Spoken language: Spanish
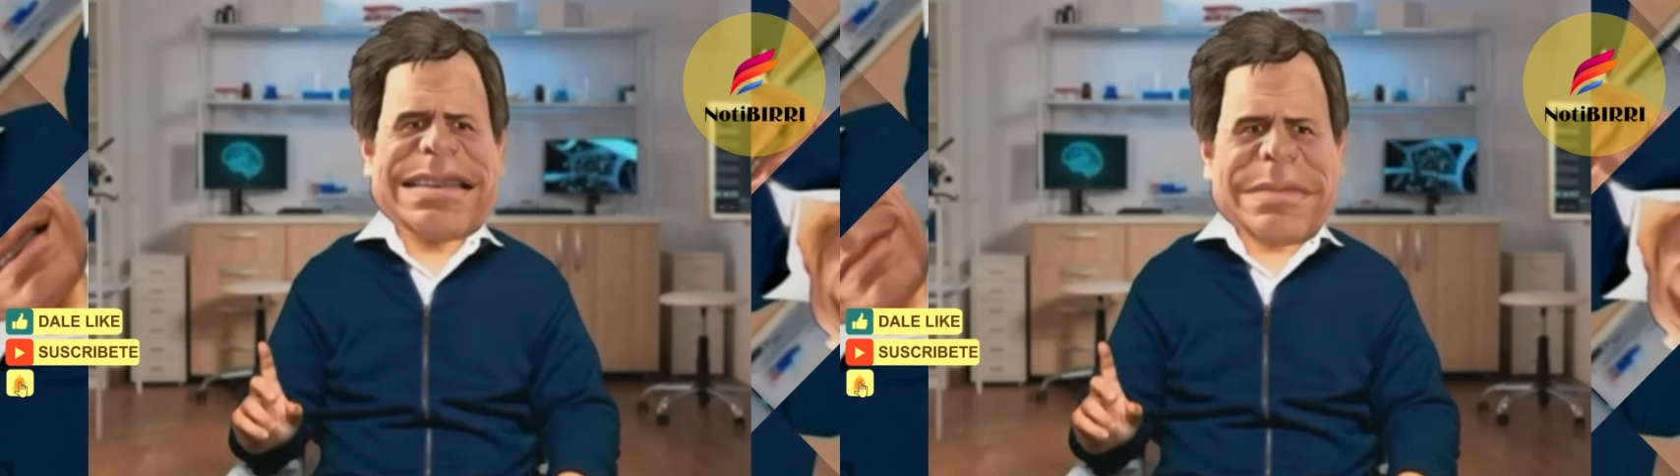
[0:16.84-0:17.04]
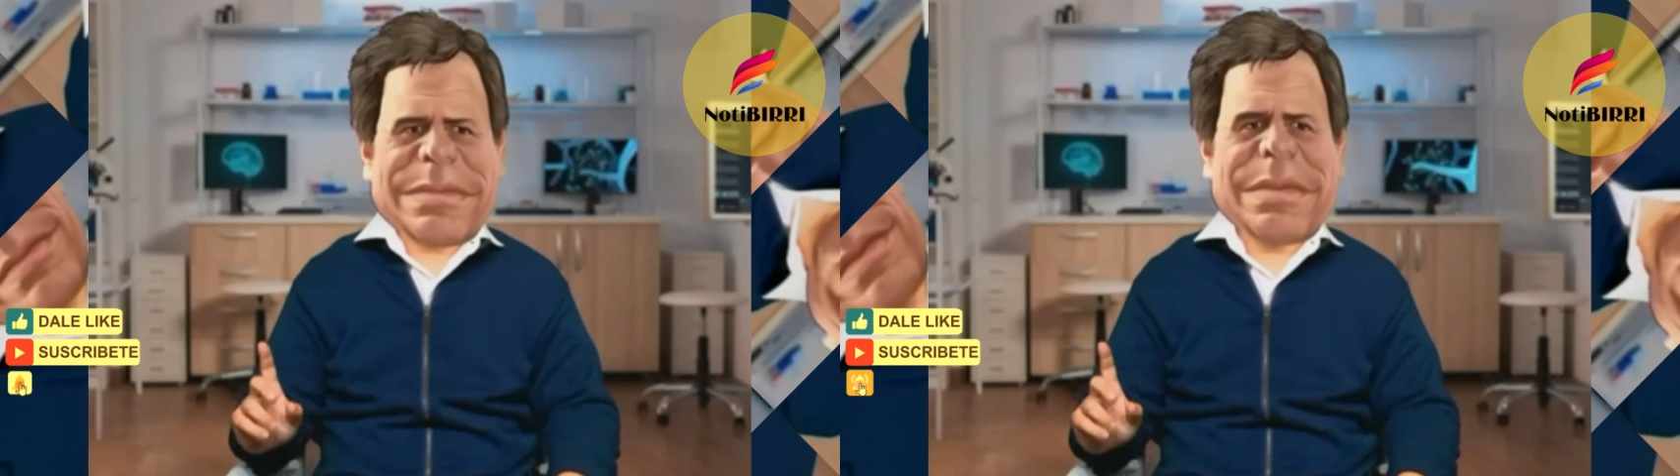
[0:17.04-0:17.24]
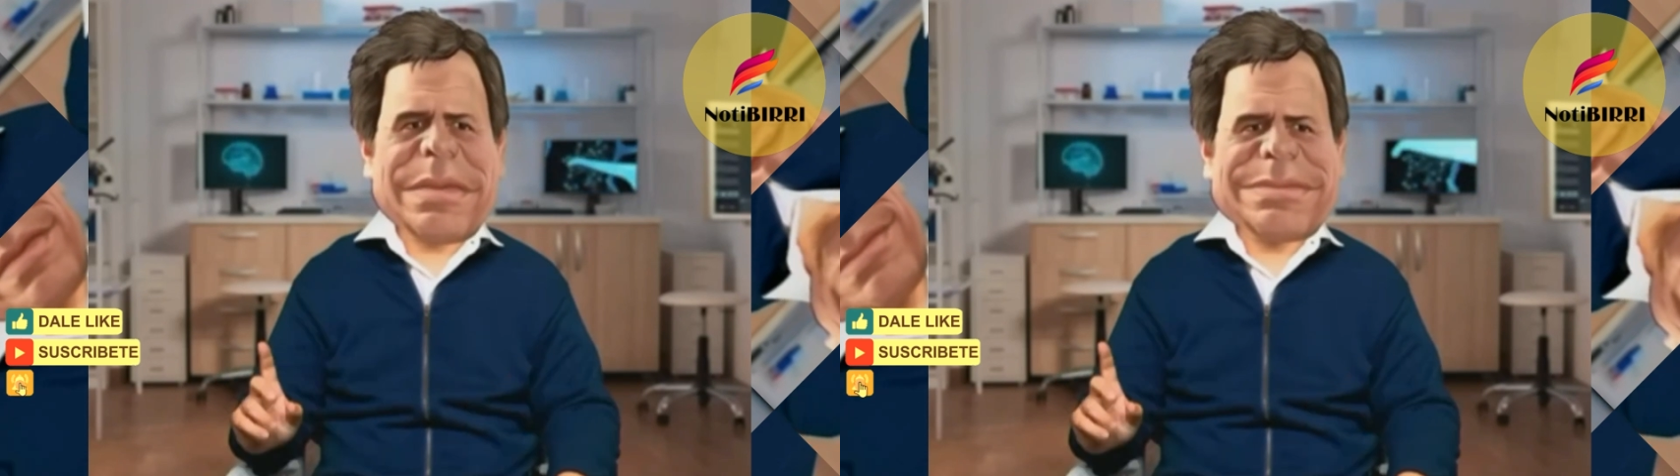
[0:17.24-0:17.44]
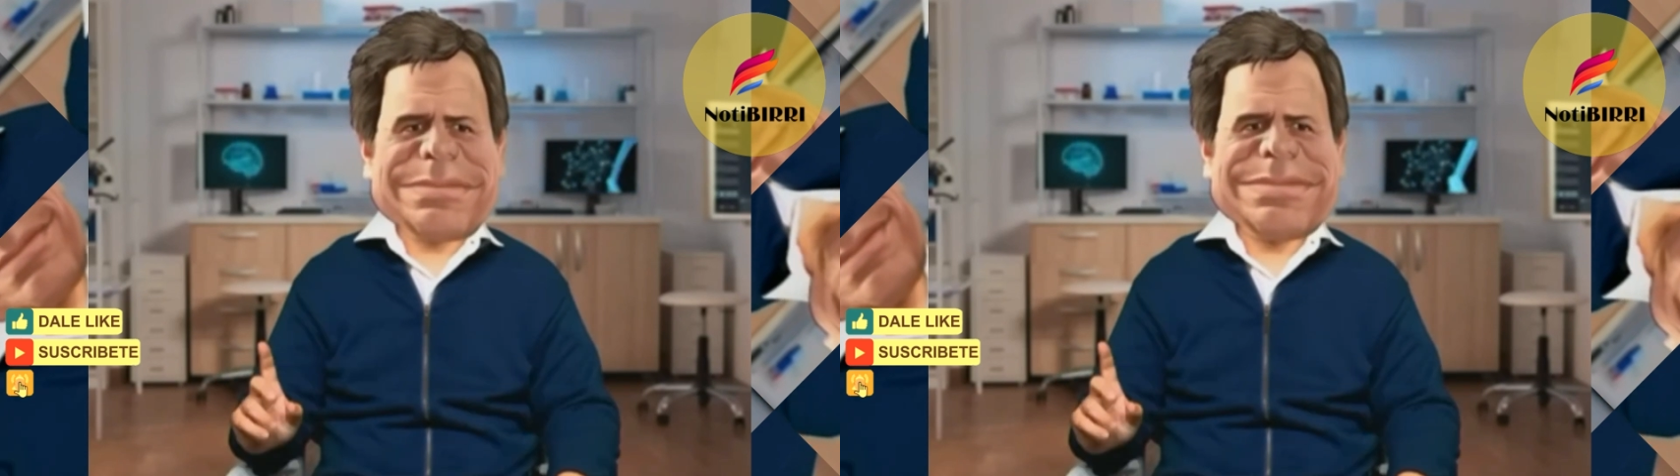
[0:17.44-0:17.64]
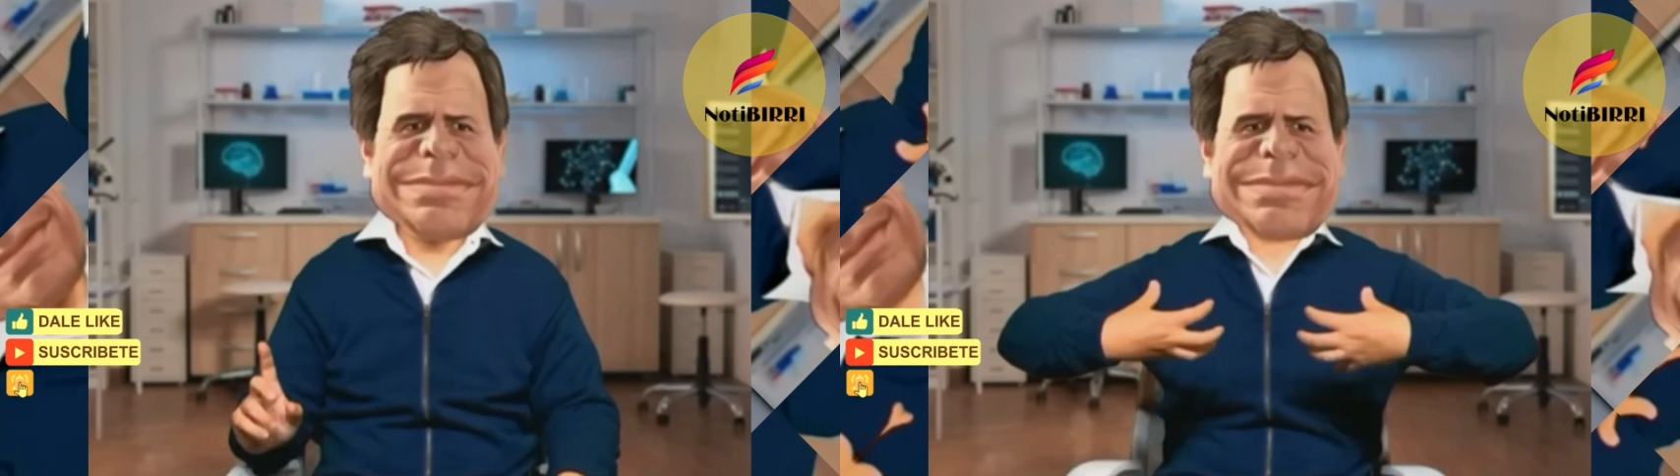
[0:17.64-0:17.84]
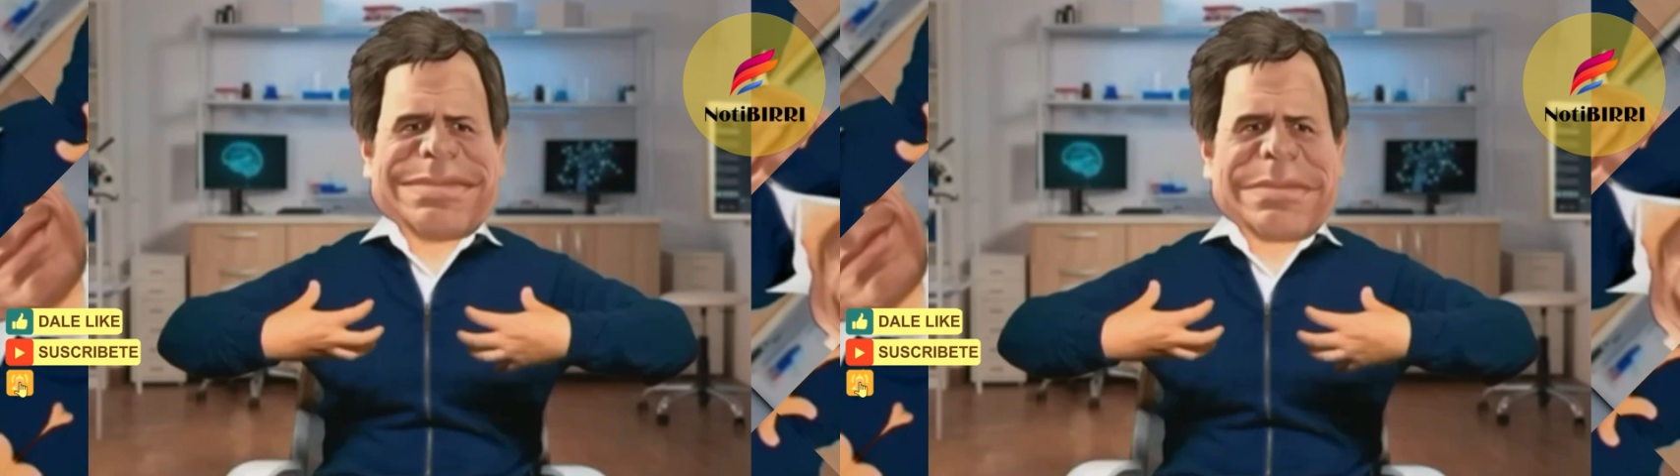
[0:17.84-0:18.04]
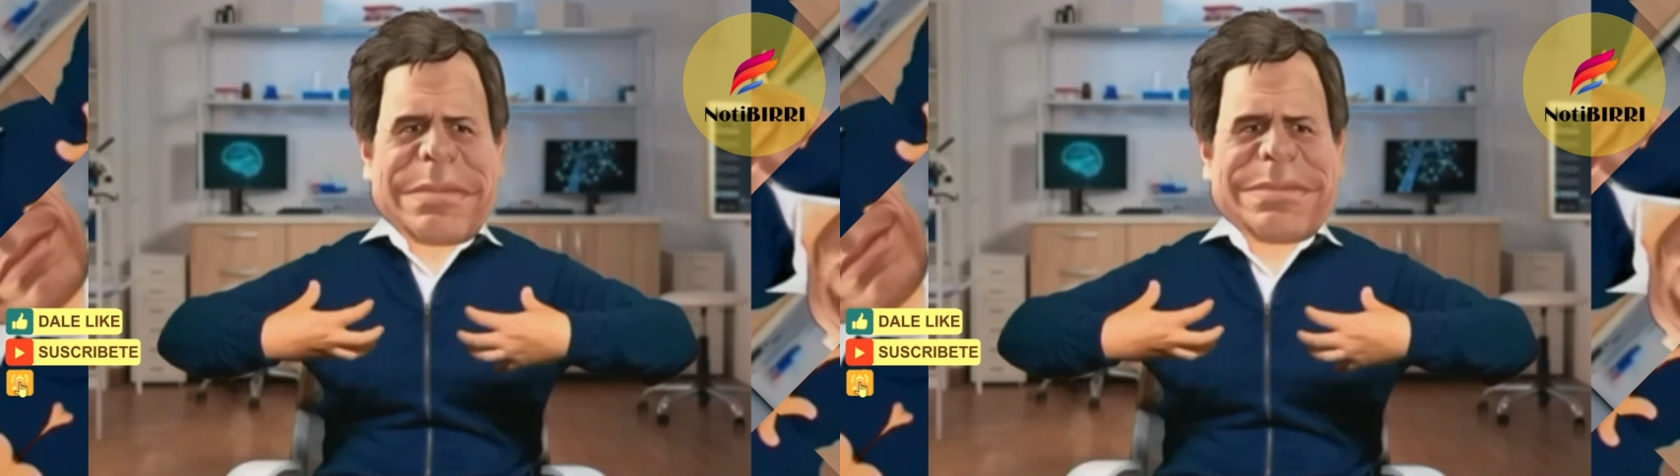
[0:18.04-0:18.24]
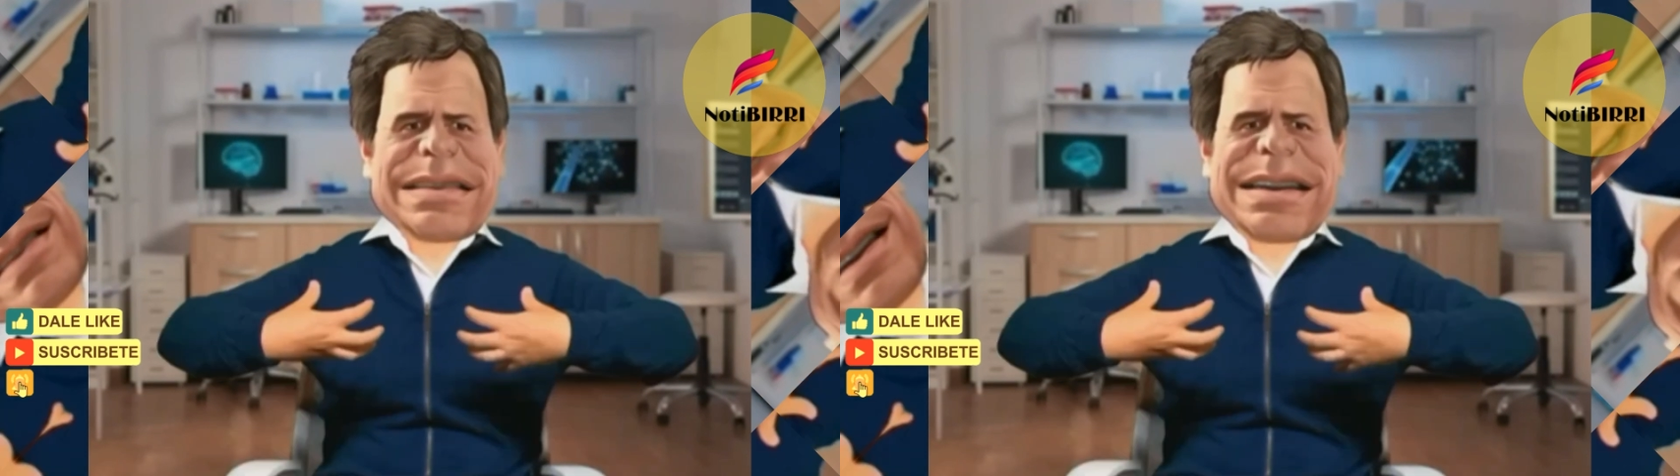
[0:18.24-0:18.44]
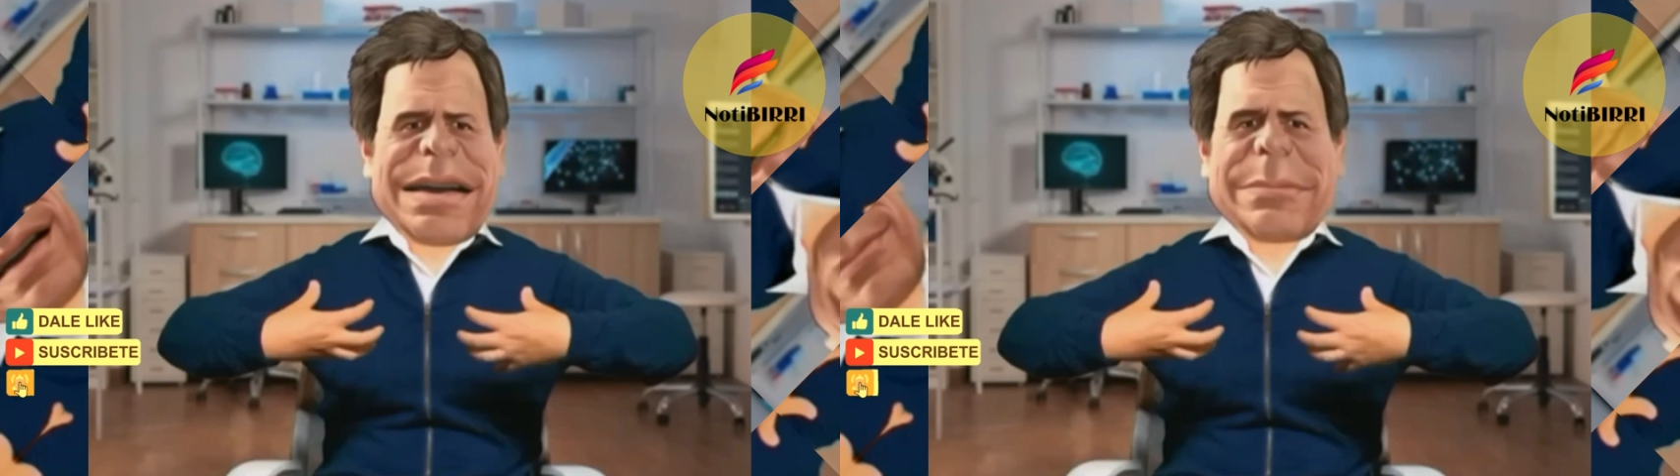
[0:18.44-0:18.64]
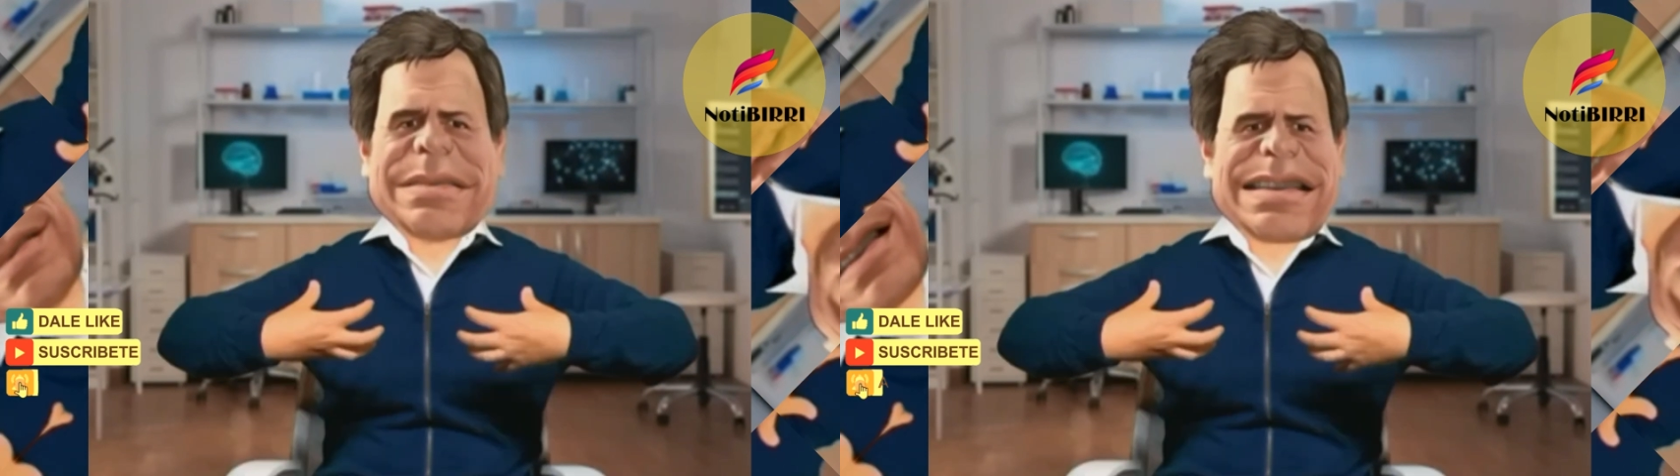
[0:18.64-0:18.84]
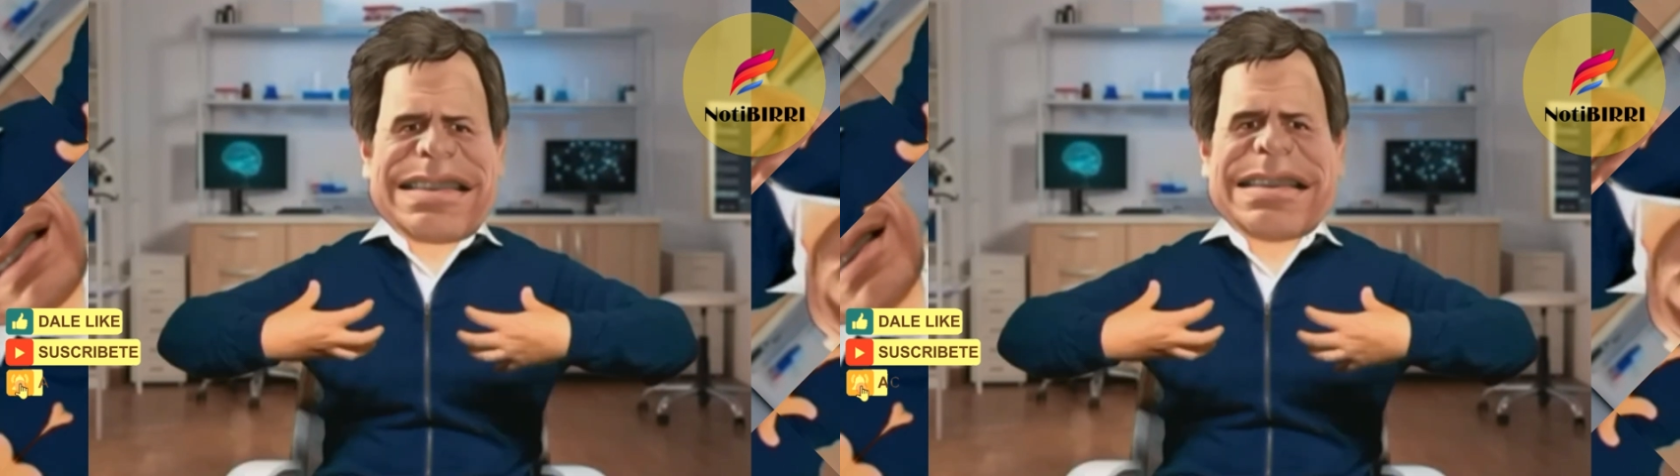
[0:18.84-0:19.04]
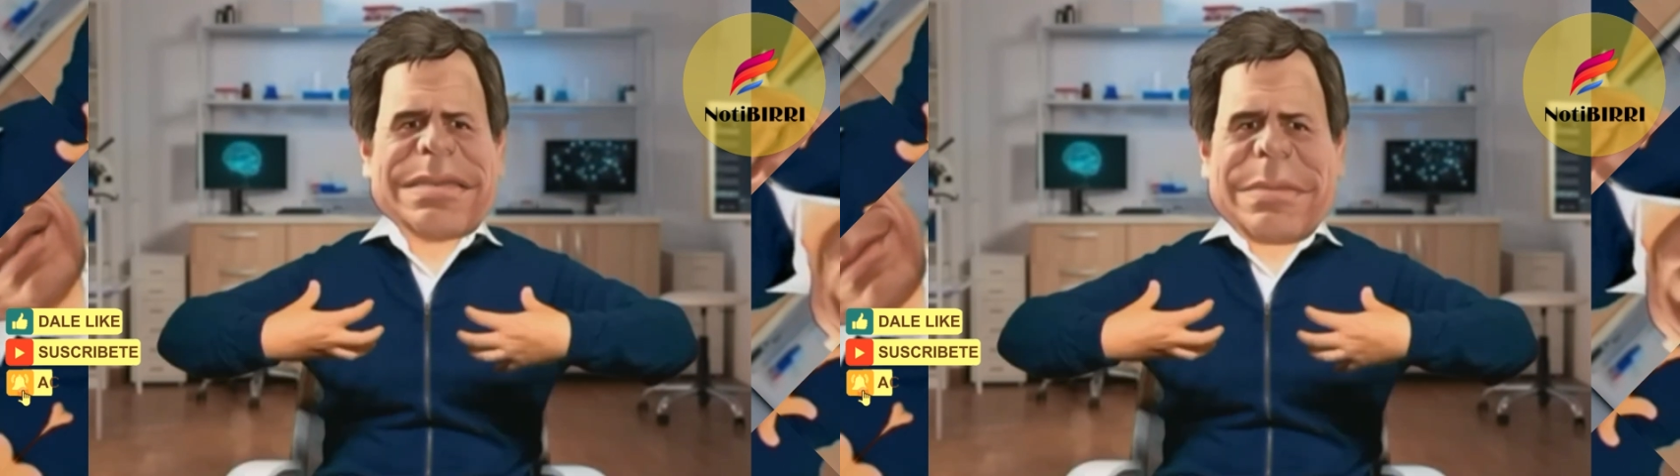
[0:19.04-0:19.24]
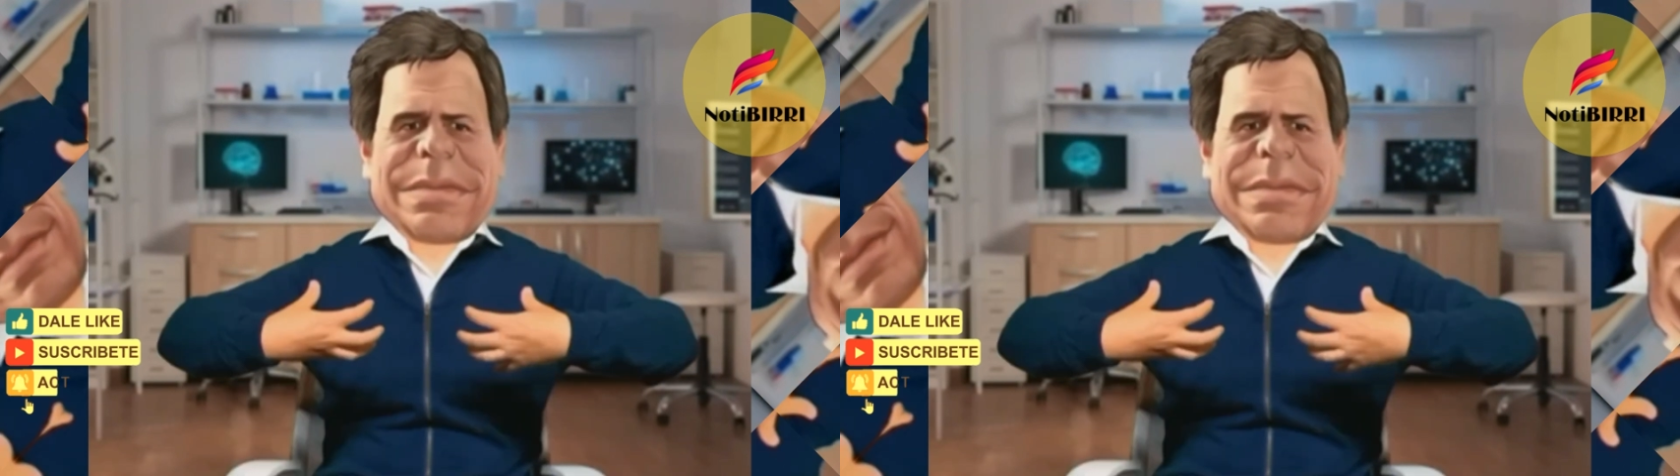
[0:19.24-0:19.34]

Yo juntaré pedacito